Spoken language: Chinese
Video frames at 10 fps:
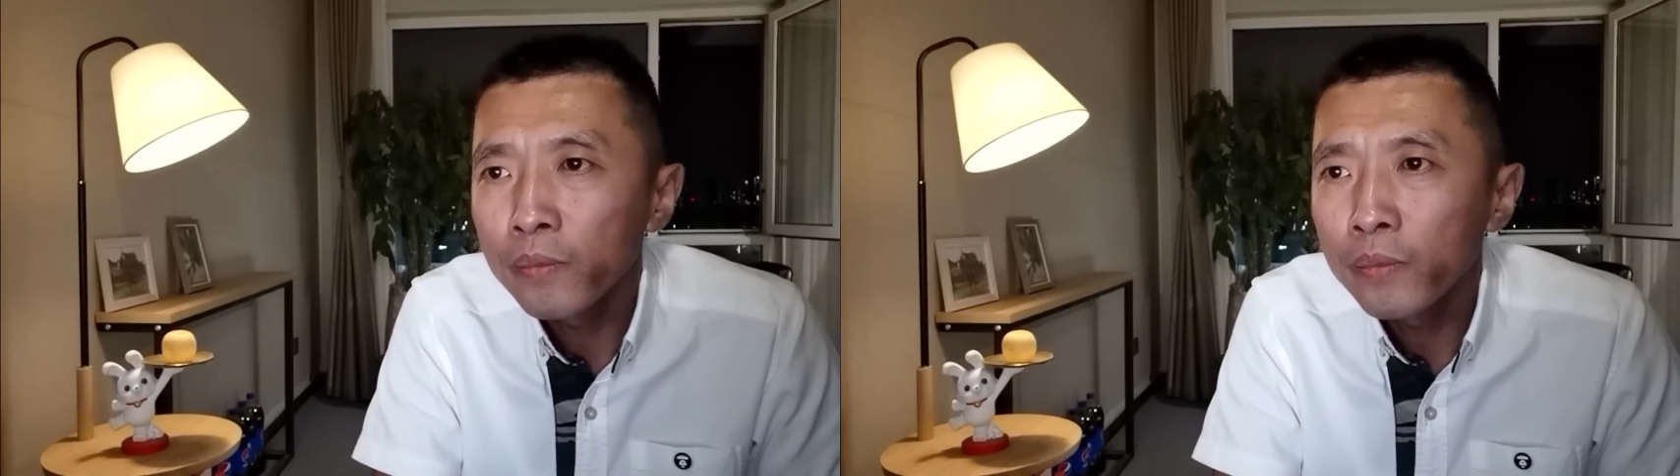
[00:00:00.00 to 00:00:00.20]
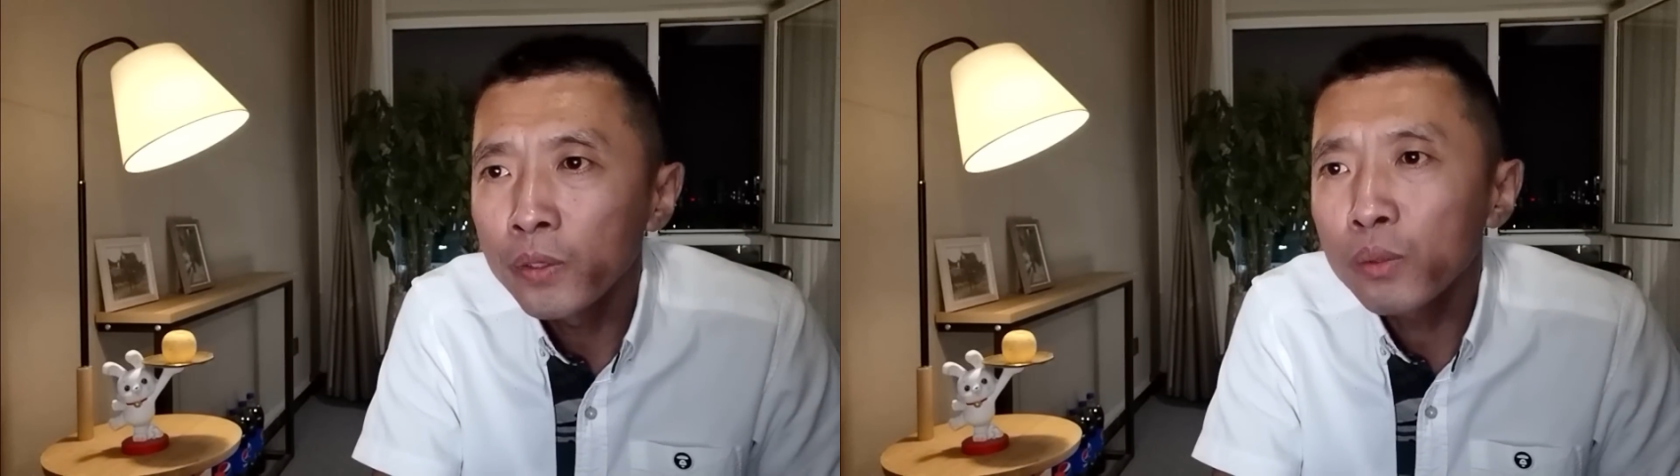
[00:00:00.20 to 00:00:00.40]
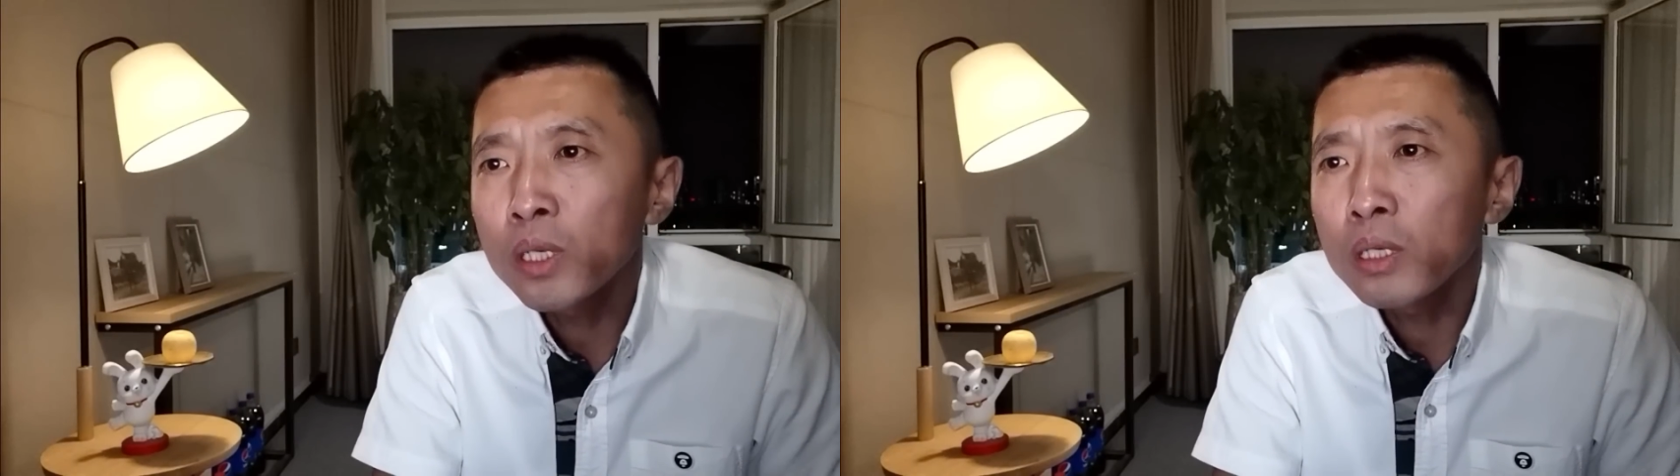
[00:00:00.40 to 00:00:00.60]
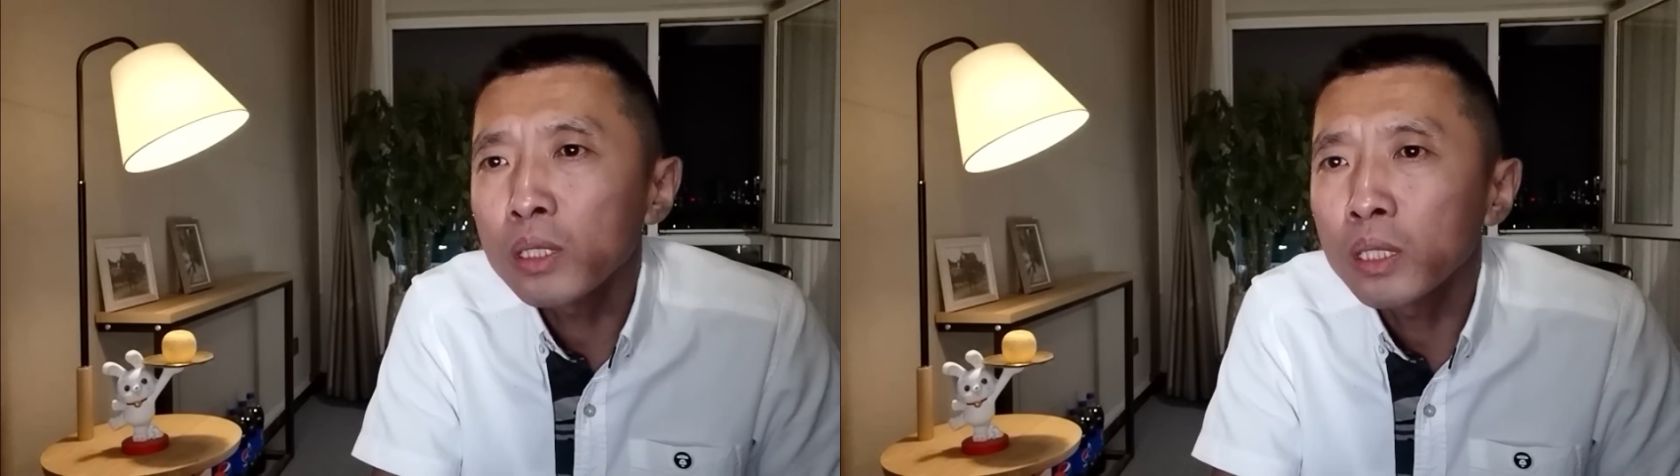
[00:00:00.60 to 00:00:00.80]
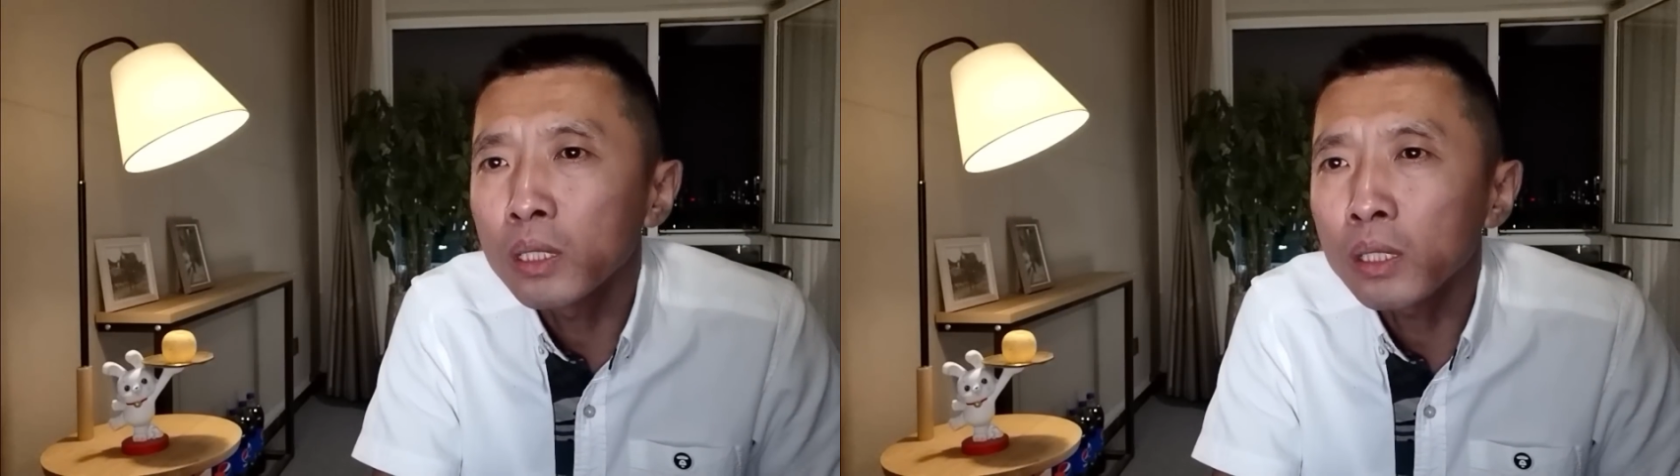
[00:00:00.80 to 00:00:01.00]
你说事
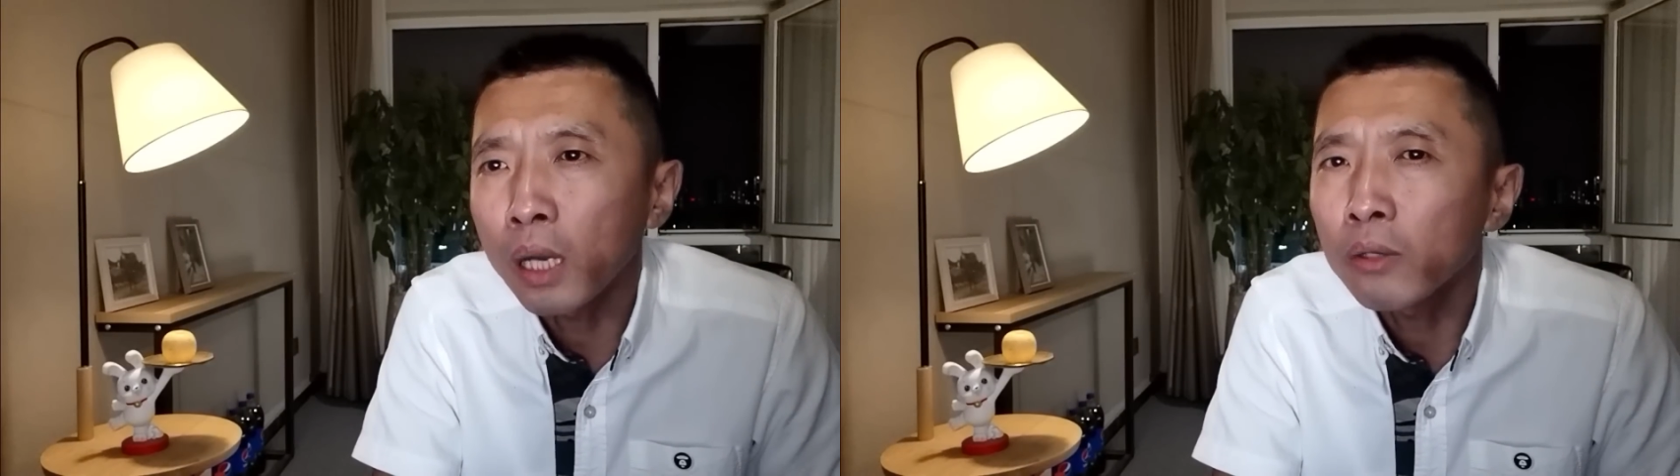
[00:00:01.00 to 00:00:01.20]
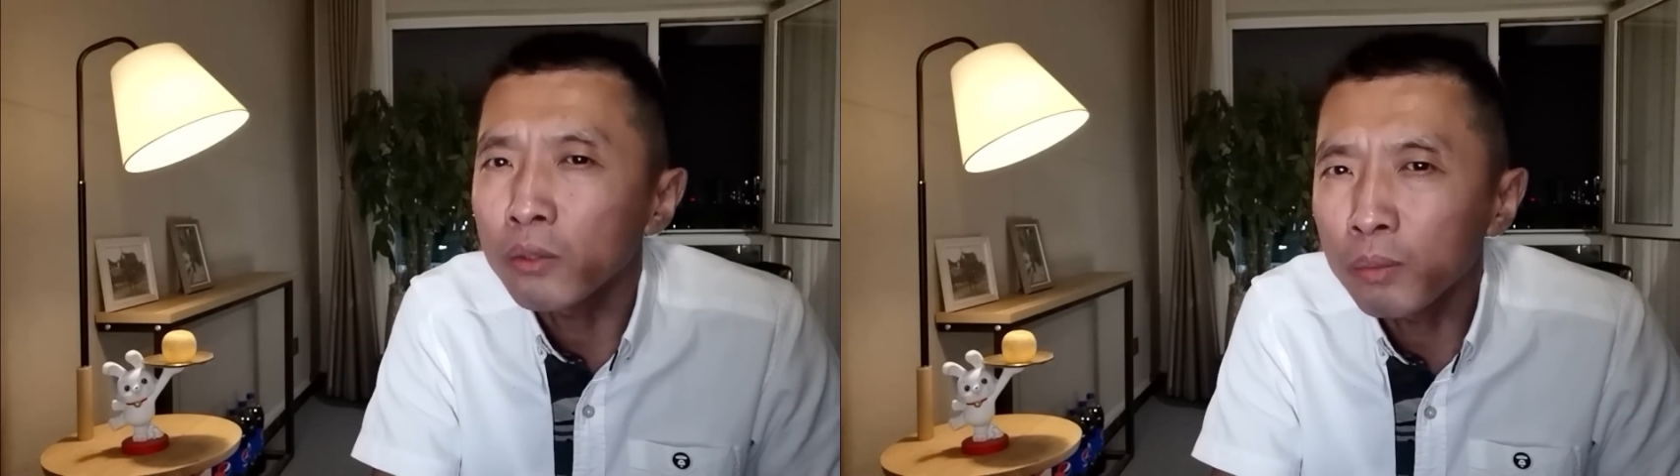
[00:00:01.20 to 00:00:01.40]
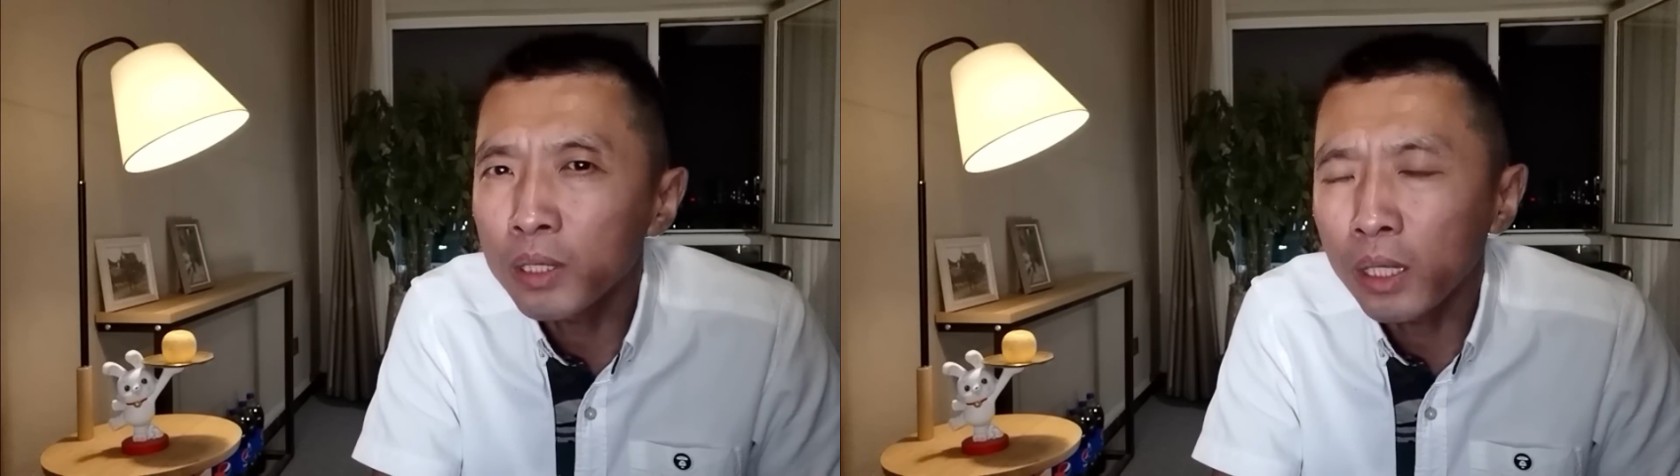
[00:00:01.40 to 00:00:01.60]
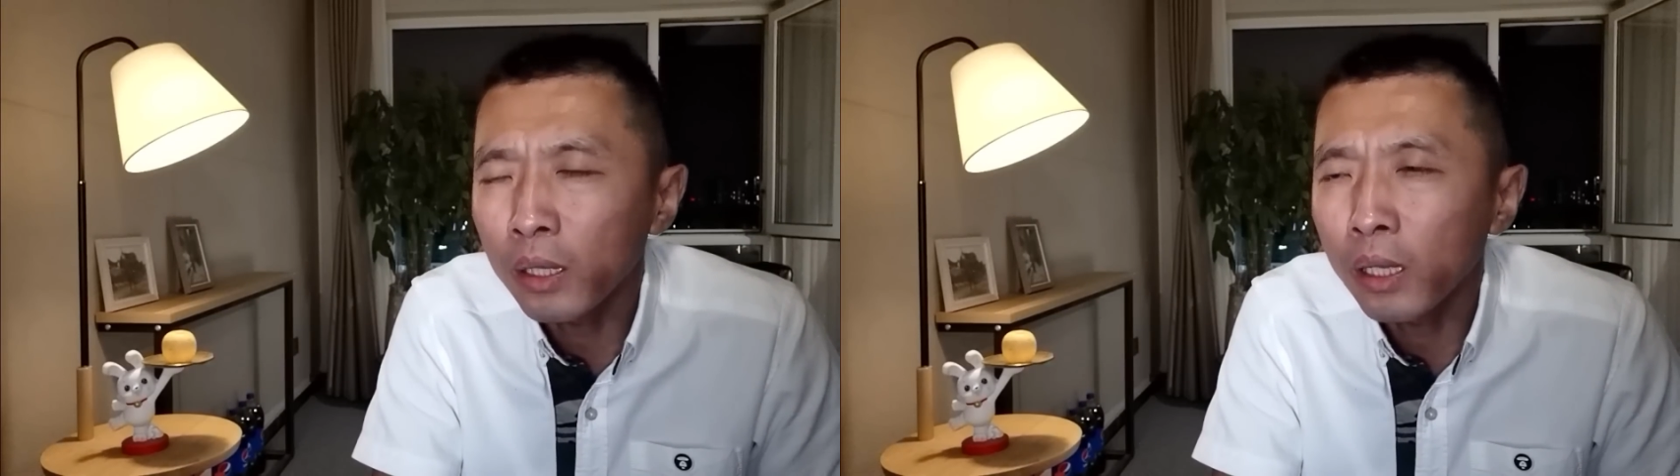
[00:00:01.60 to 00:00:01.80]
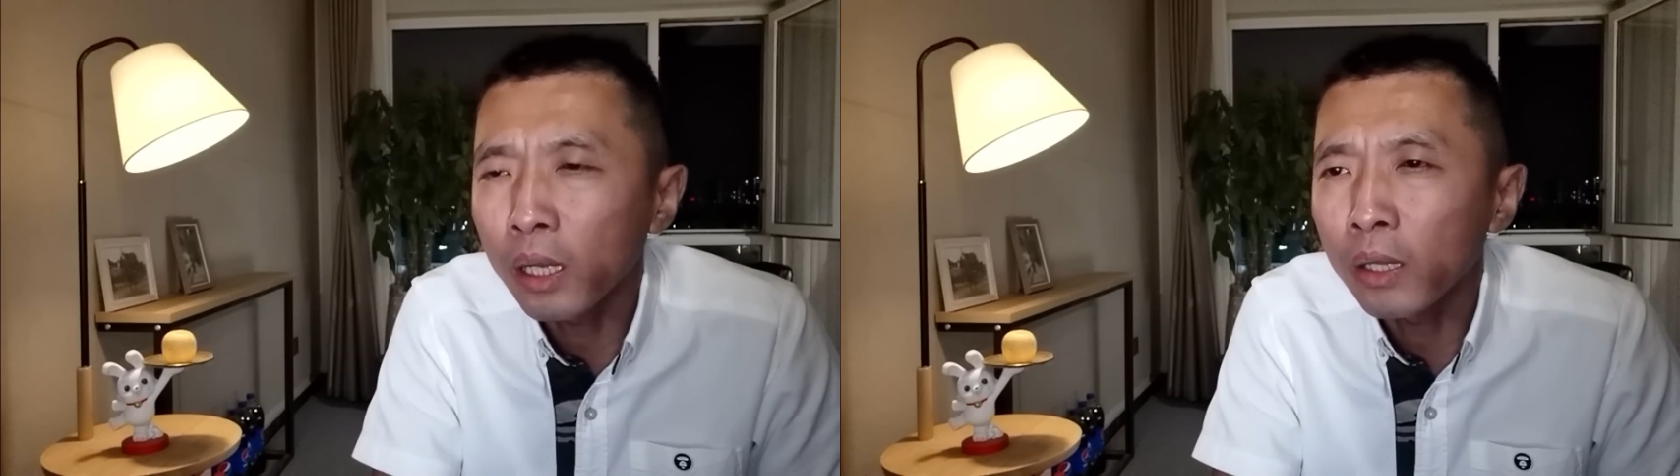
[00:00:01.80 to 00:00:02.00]
情哪有那么简单的？